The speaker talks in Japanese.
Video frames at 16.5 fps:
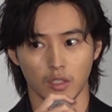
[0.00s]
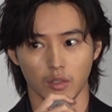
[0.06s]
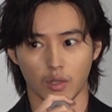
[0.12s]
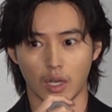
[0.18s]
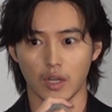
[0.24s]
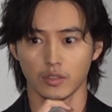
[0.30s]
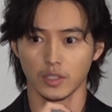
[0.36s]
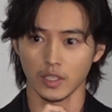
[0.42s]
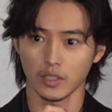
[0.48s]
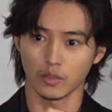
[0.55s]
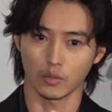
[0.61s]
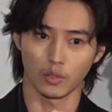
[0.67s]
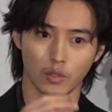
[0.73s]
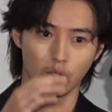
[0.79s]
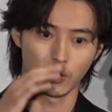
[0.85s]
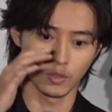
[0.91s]
ある程度
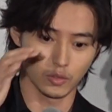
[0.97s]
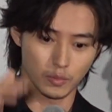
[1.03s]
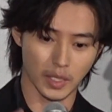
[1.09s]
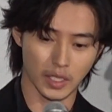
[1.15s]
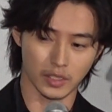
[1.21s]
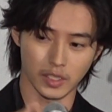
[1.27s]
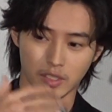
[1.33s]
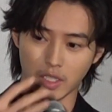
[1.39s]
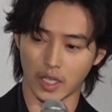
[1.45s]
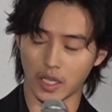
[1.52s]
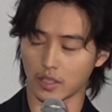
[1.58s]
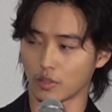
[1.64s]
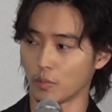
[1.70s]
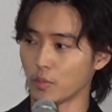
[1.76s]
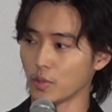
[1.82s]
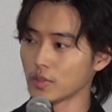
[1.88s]
こううまくいくかな
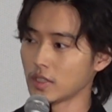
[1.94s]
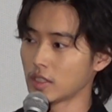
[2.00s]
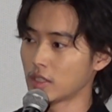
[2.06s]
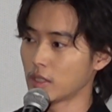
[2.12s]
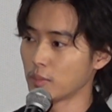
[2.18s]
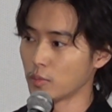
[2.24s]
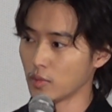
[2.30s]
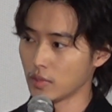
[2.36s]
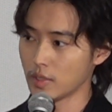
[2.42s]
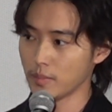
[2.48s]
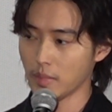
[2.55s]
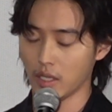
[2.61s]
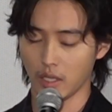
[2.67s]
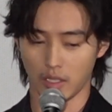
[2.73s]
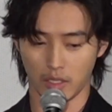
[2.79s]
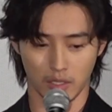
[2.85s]
と思ってても
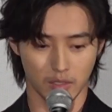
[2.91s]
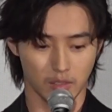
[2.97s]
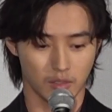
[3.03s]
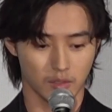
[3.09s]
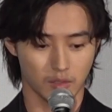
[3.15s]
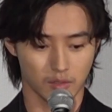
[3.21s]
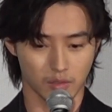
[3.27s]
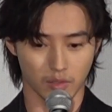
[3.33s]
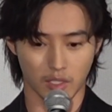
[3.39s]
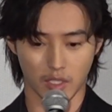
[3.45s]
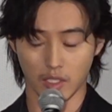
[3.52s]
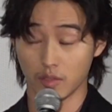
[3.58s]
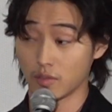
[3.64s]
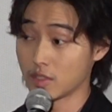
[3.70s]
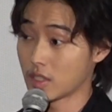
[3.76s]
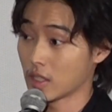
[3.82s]
今そう気
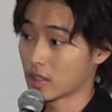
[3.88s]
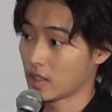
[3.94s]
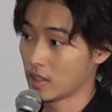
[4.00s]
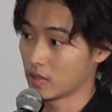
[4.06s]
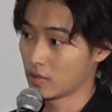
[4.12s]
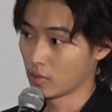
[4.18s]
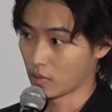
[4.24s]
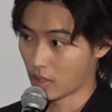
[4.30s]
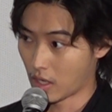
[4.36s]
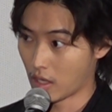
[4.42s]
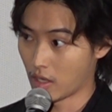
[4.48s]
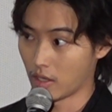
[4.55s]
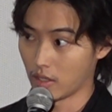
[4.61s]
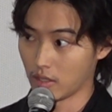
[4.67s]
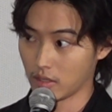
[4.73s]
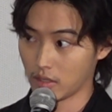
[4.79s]
抜いちゃったりと
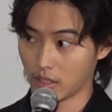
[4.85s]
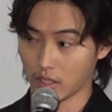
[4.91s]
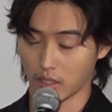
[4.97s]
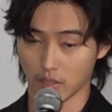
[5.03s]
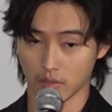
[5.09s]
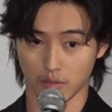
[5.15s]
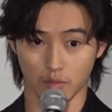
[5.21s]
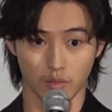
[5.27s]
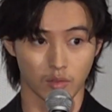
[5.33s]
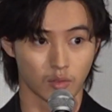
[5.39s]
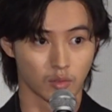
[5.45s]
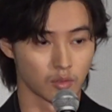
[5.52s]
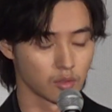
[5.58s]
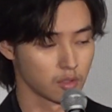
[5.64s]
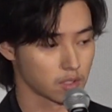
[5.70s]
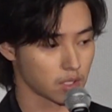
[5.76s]
かなんかそ
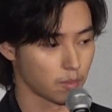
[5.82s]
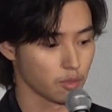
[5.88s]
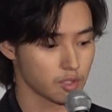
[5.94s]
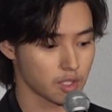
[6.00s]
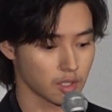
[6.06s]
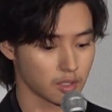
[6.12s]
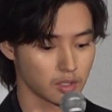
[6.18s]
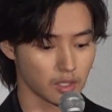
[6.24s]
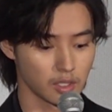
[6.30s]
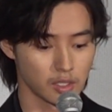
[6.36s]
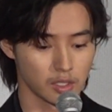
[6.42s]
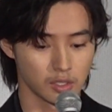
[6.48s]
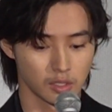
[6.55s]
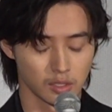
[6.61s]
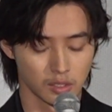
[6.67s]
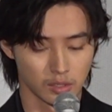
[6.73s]
のサボっちゃった
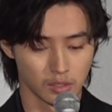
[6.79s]
り